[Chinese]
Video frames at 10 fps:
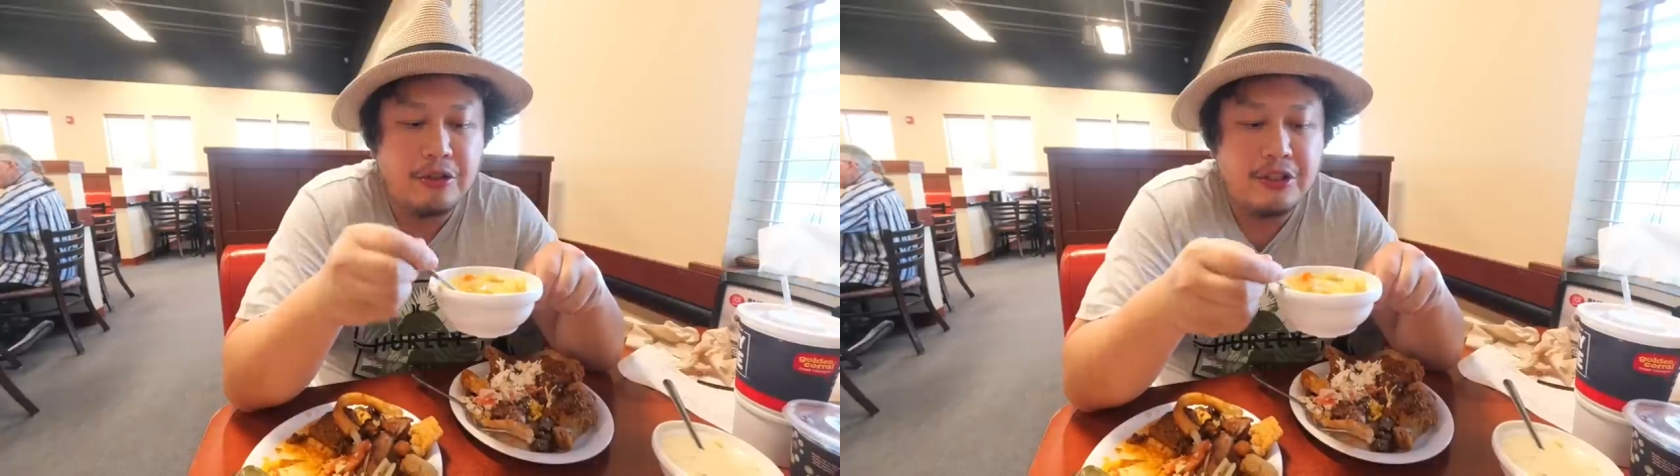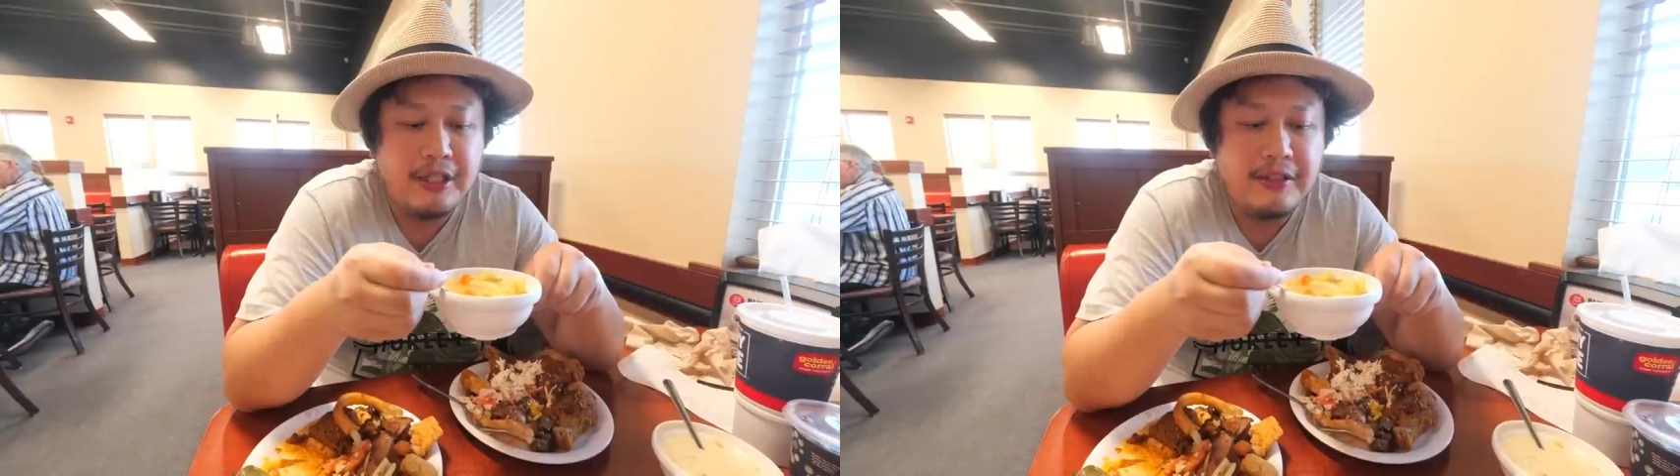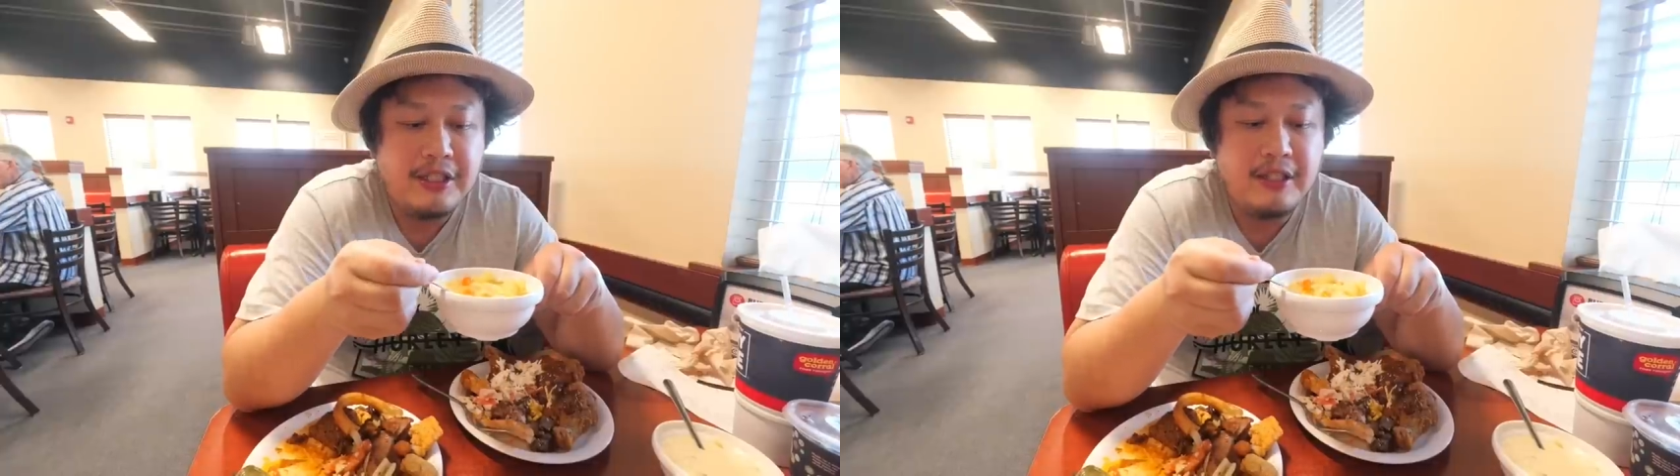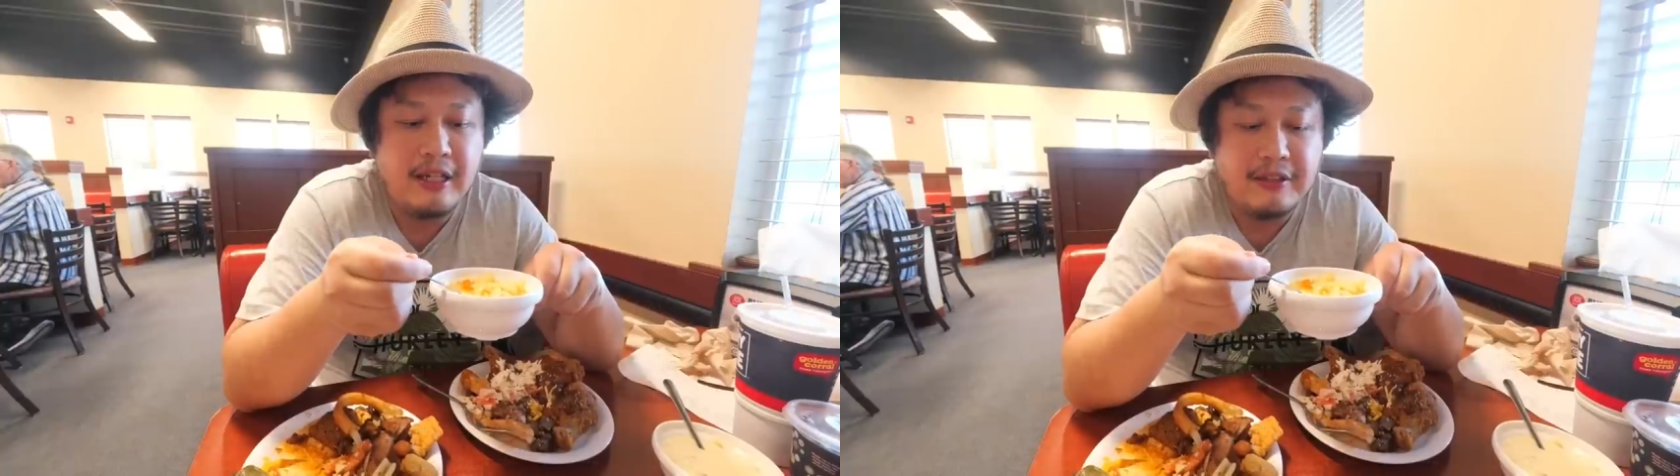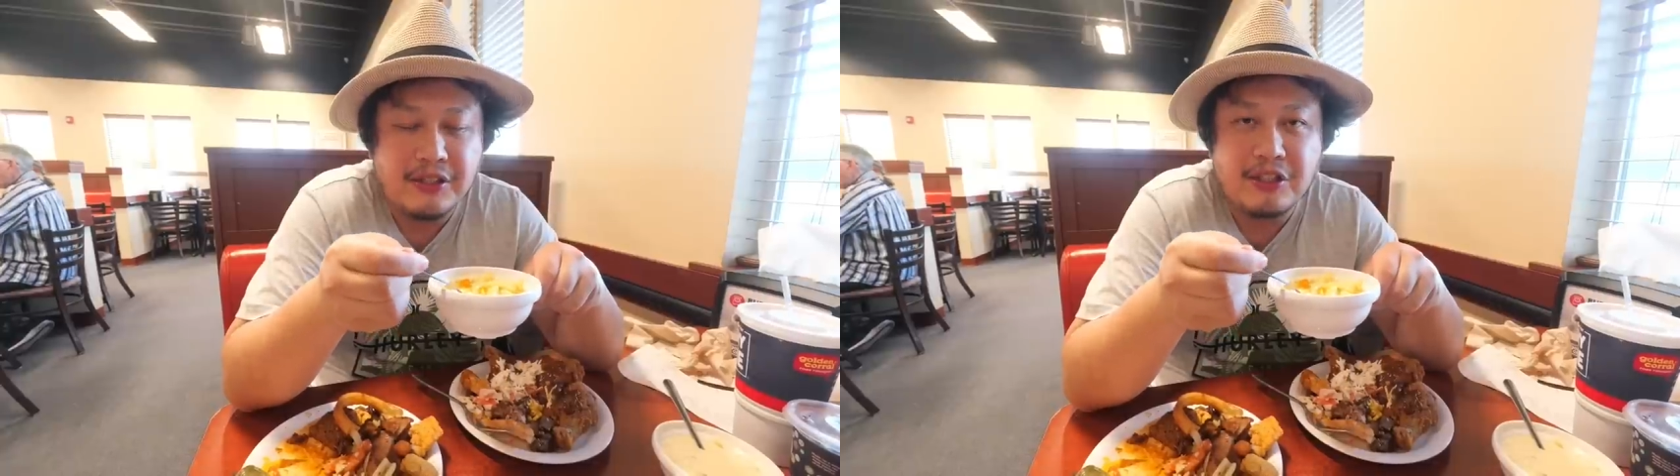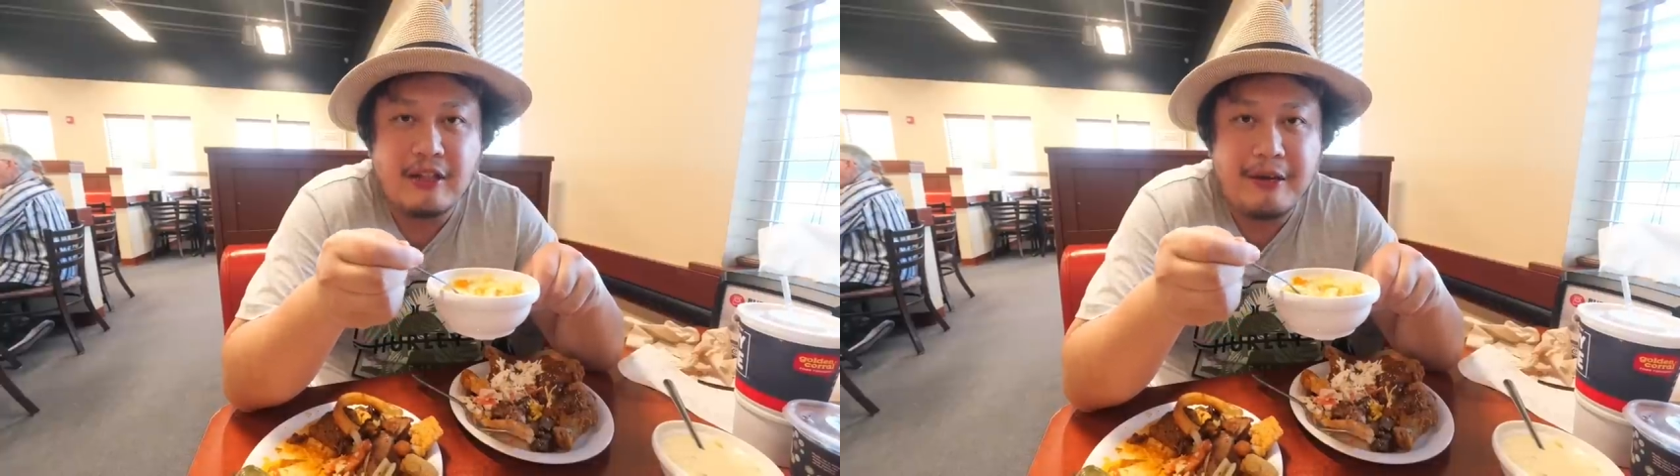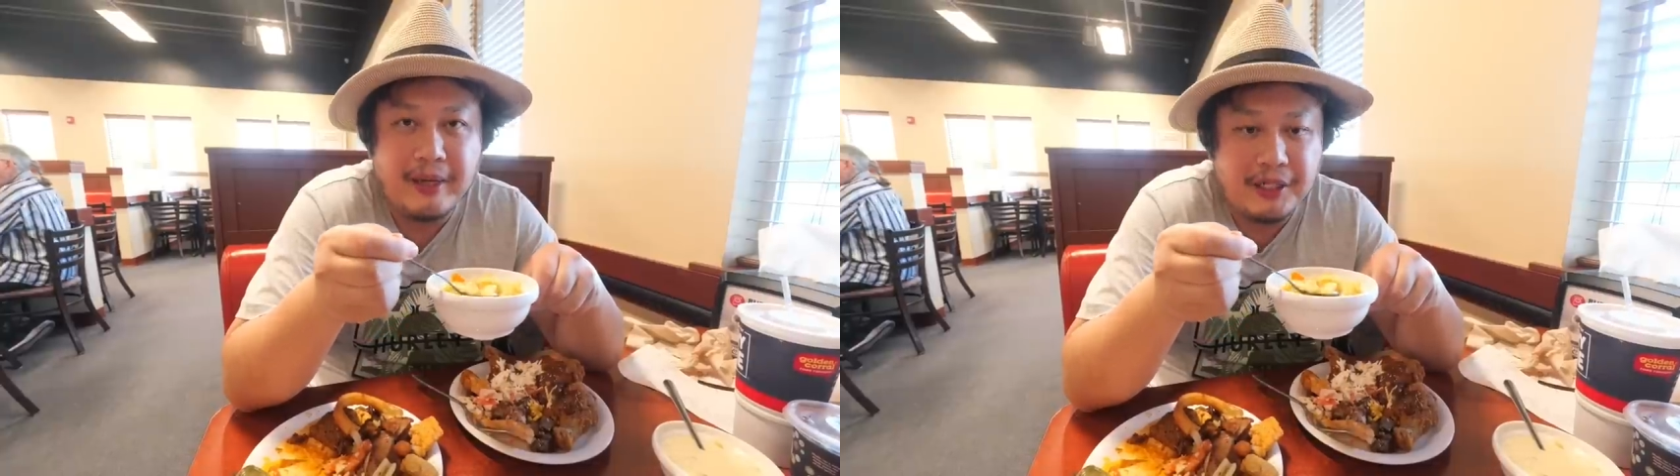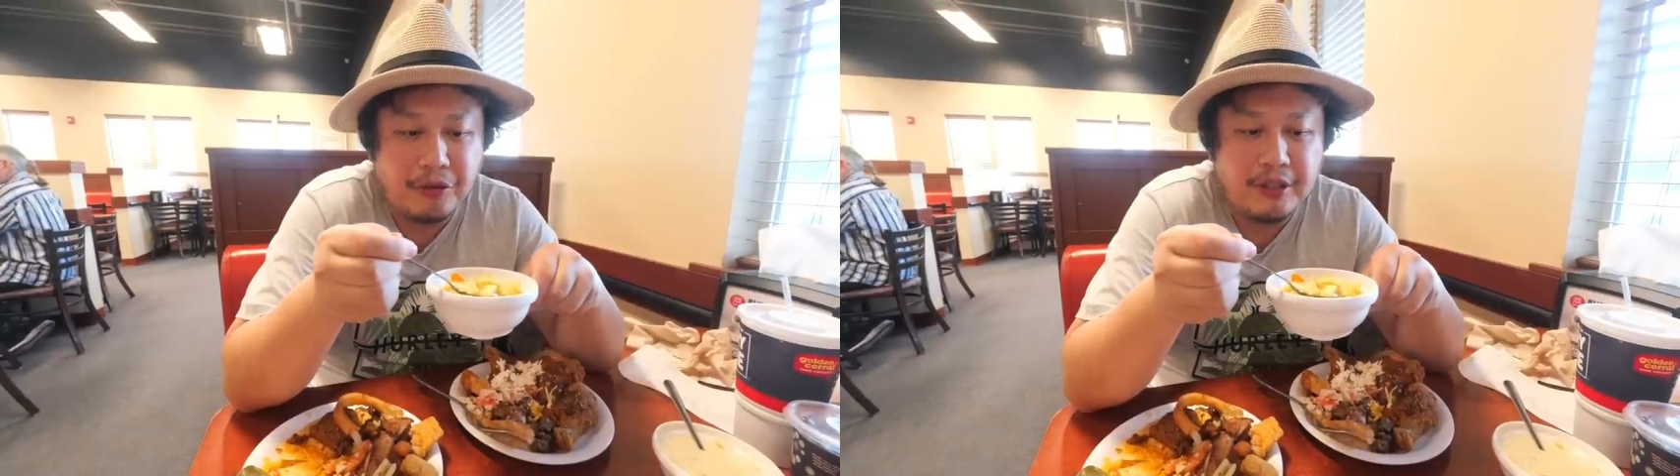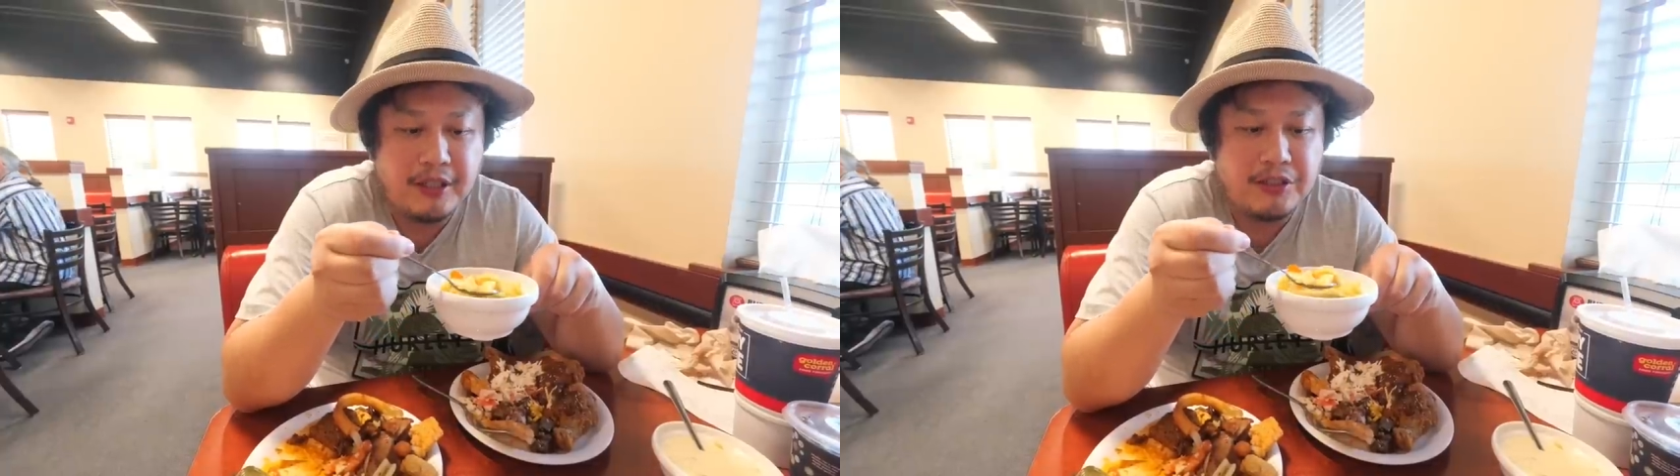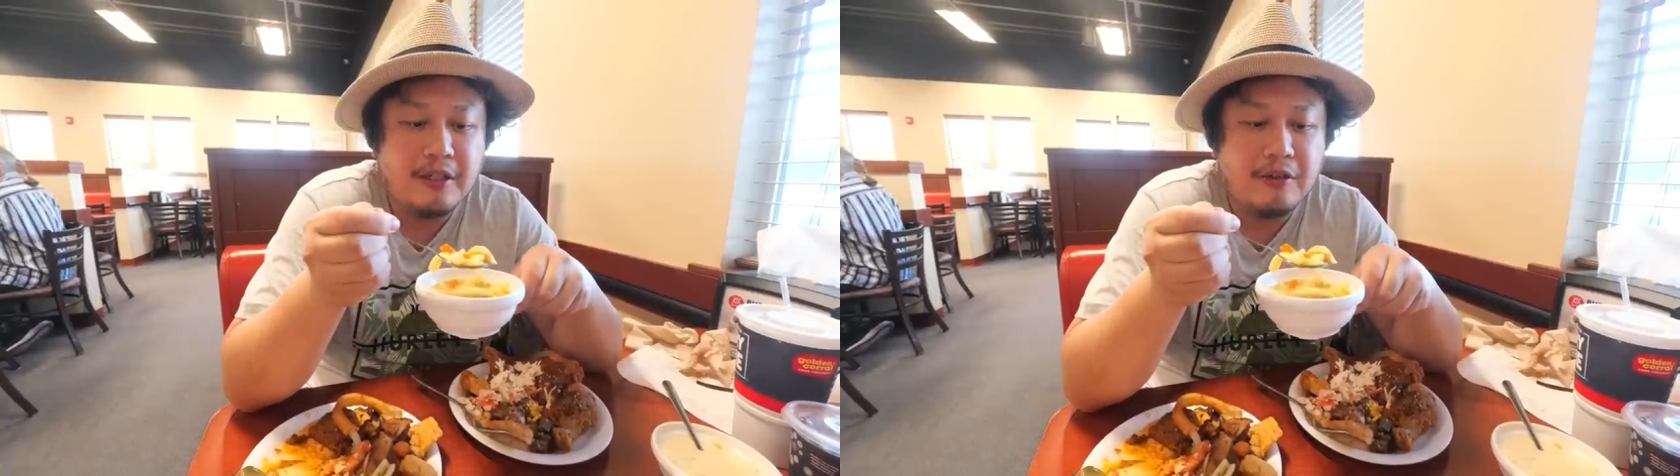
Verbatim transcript: 果是天气冷的时候来美国呢，